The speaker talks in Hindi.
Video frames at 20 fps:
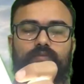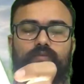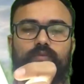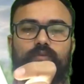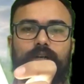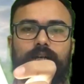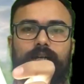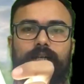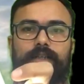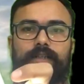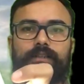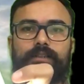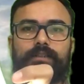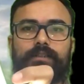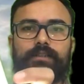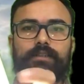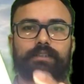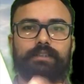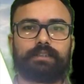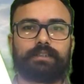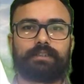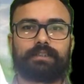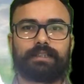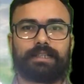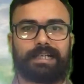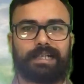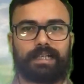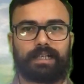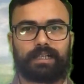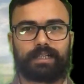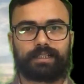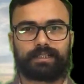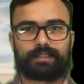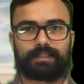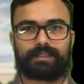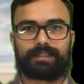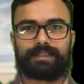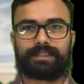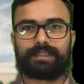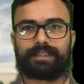
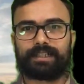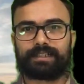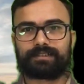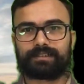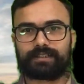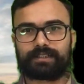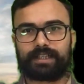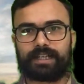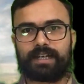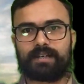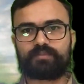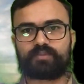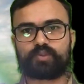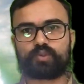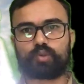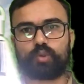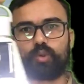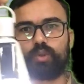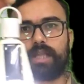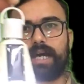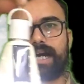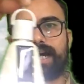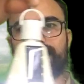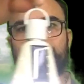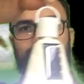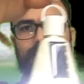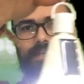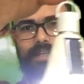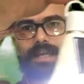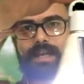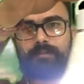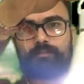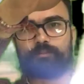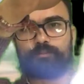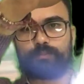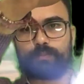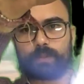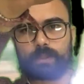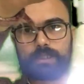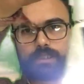वाह ये देख सकते हैं आप सोलार
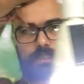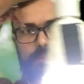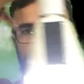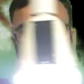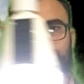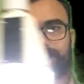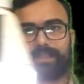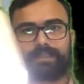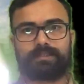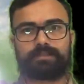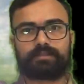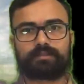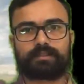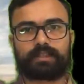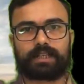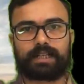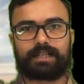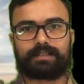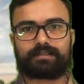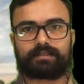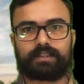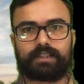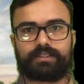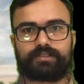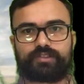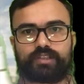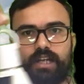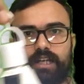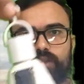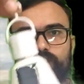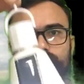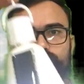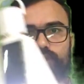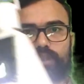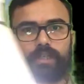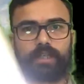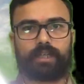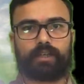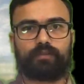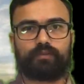लैम्प किस तरह से चालू जो
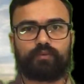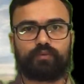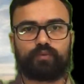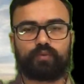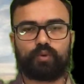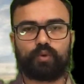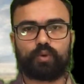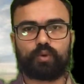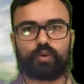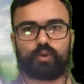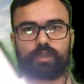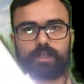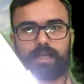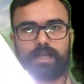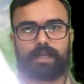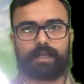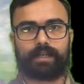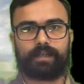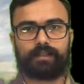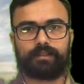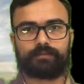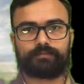है वो हो रहा है